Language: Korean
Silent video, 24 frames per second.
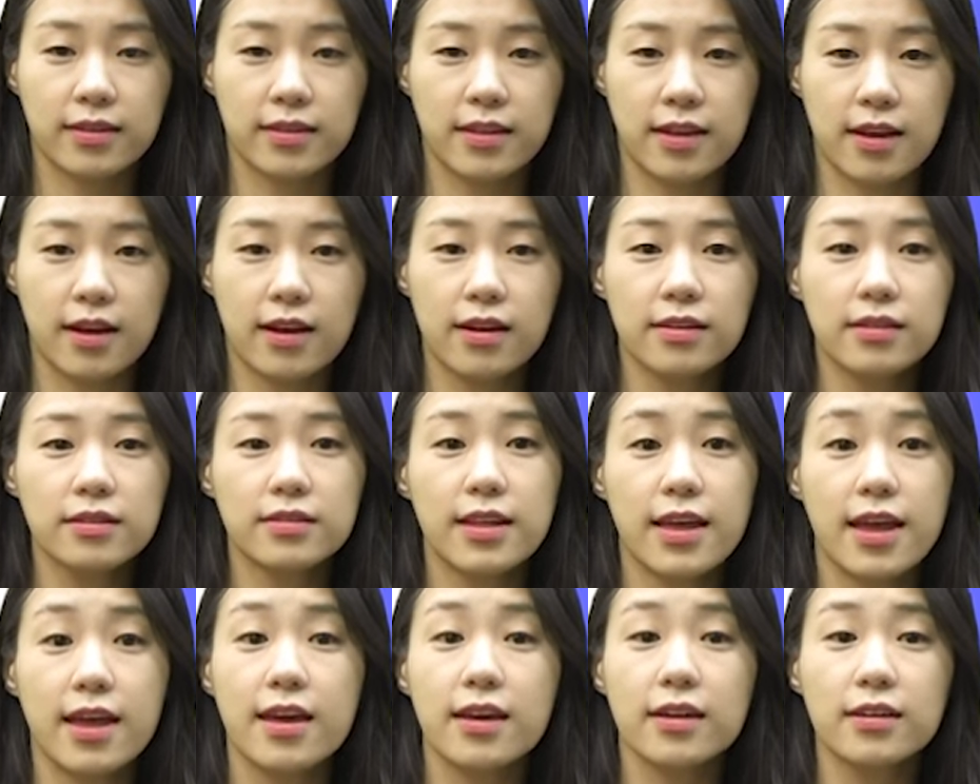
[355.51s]
대한
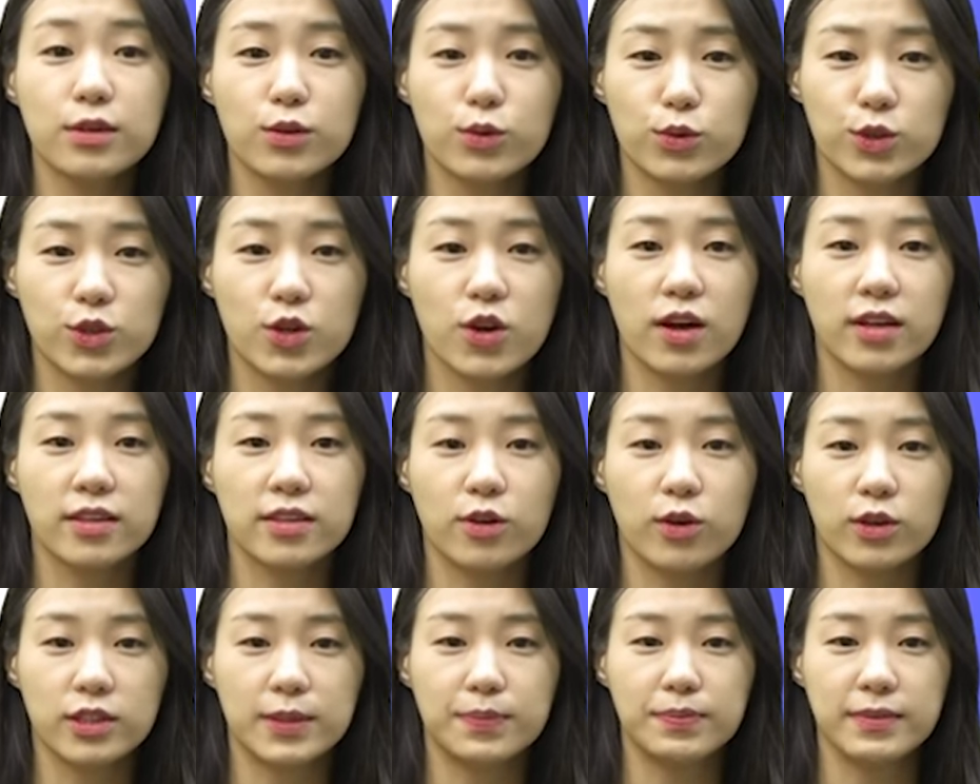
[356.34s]
대행을 요청하는
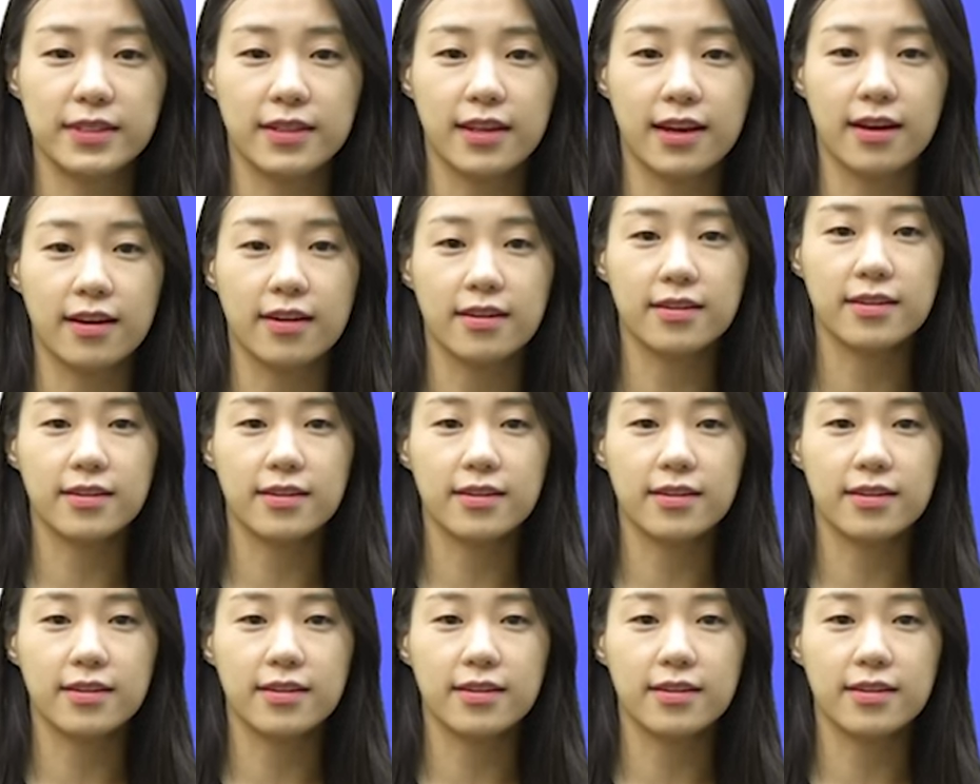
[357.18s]
것입니다.